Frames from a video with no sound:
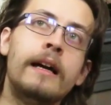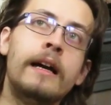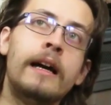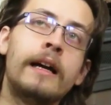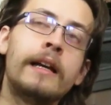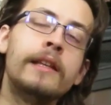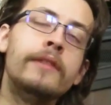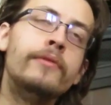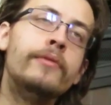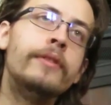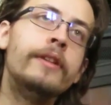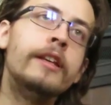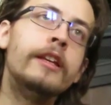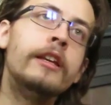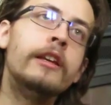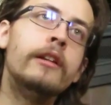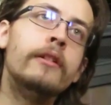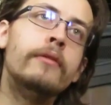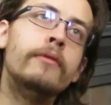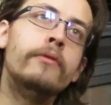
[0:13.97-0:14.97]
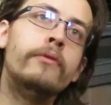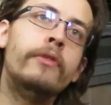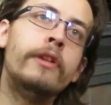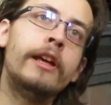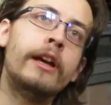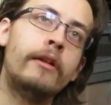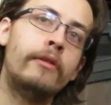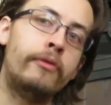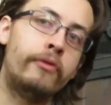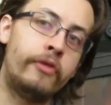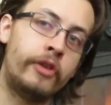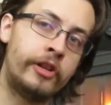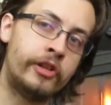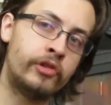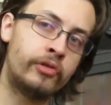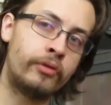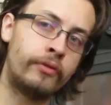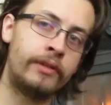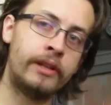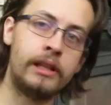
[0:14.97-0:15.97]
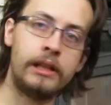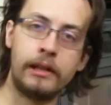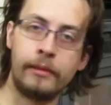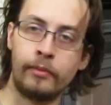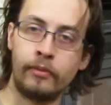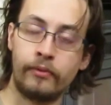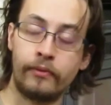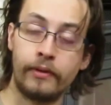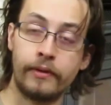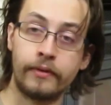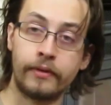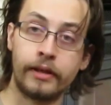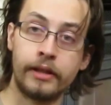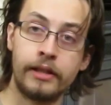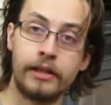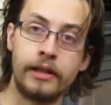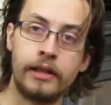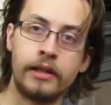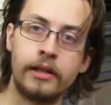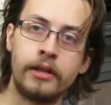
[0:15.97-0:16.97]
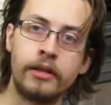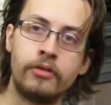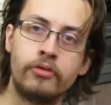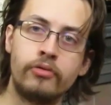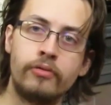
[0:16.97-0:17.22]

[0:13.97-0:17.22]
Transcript: arrivée vers fin janvier, début février.